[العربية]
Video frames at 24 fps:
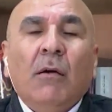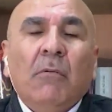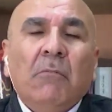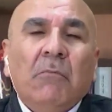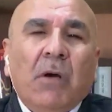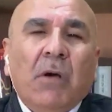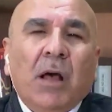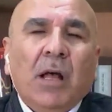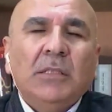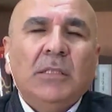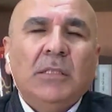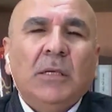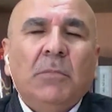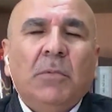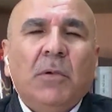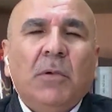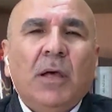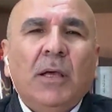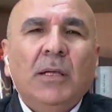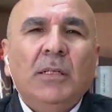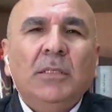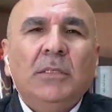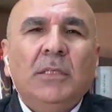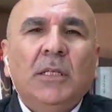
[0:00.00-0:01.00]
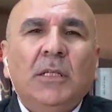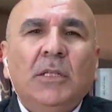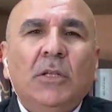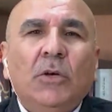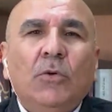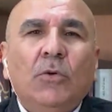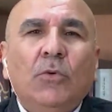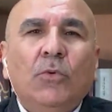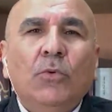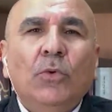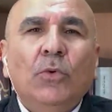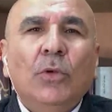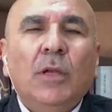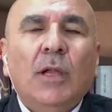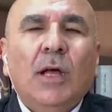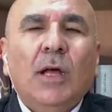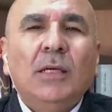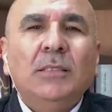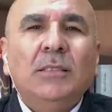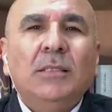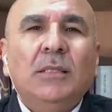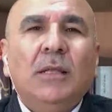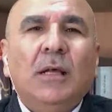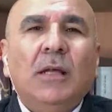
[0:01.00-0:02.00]
حسب رأيي ستكون
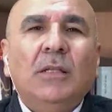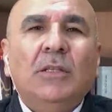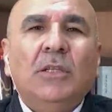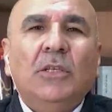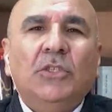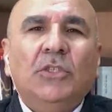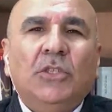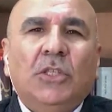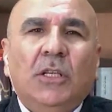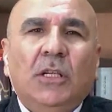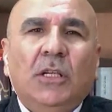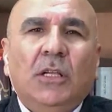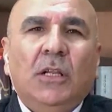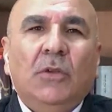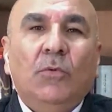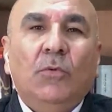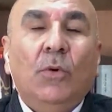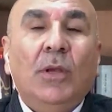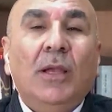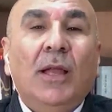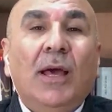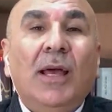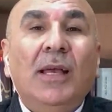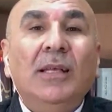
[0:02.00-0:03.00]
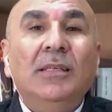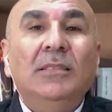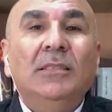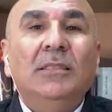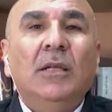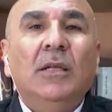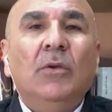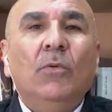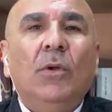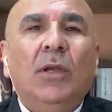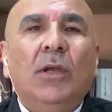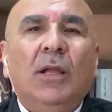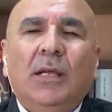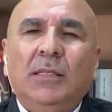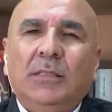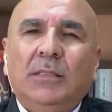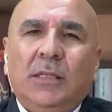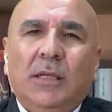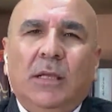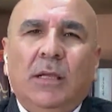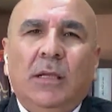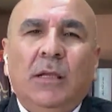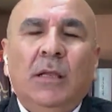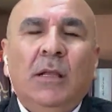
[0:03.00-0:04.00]
الأسرع تشكيلا والأيسر
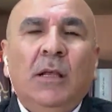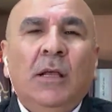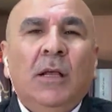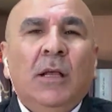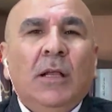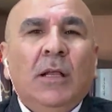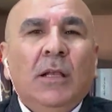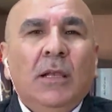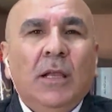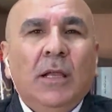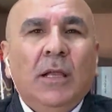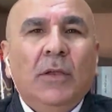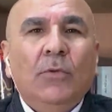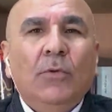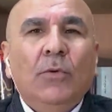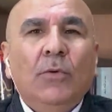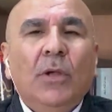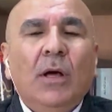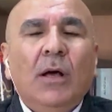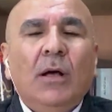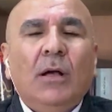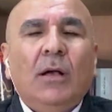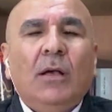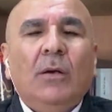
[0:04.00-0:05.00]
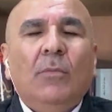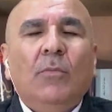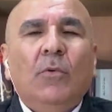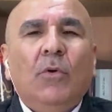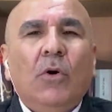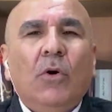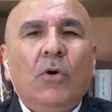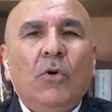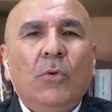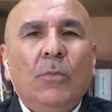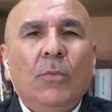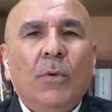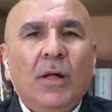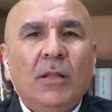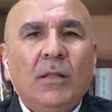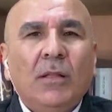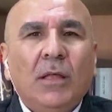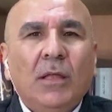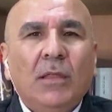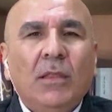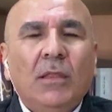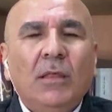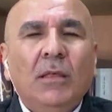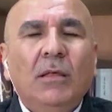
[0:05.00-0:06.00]
والأسهل لأن هناك مقومات
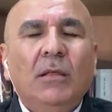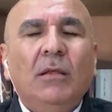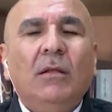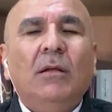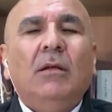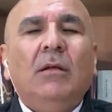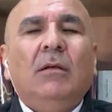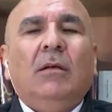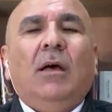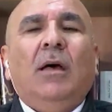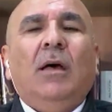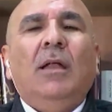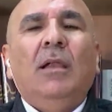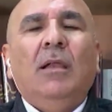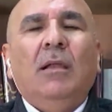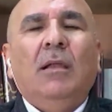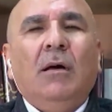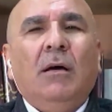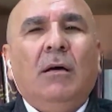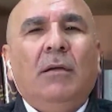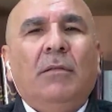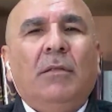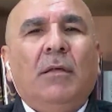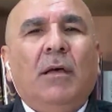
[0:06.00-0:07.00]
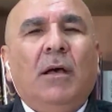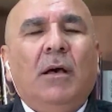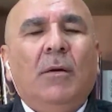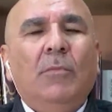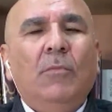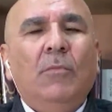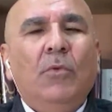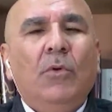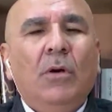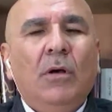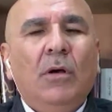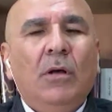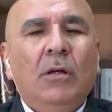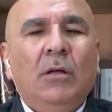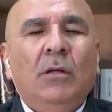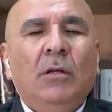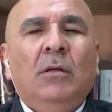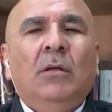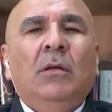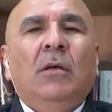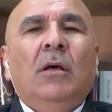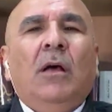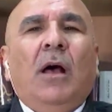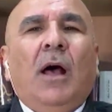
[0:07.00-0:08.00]
كثيرة على الأرض أهمها
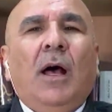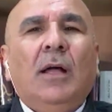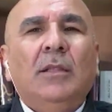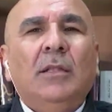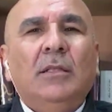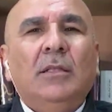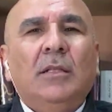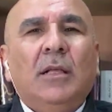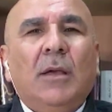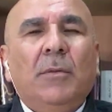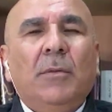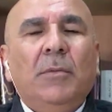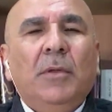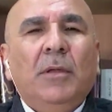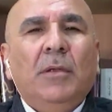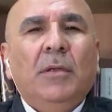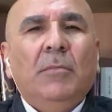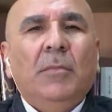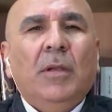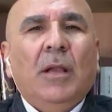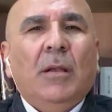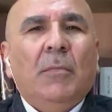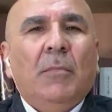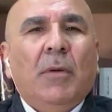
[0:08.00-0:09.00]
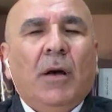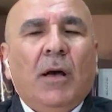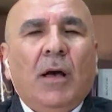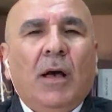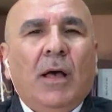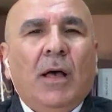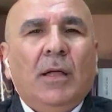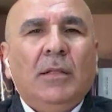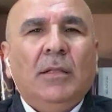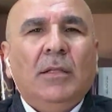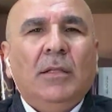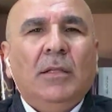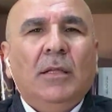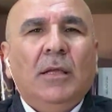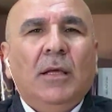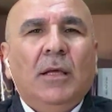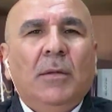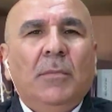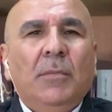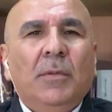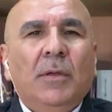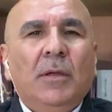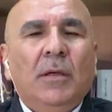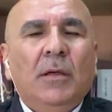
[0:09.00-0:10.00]
عدد كبير من المقاعد
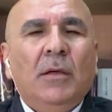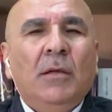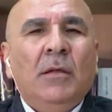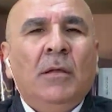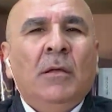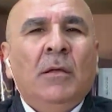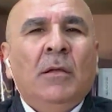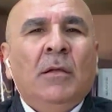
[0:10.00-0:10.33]
النيابية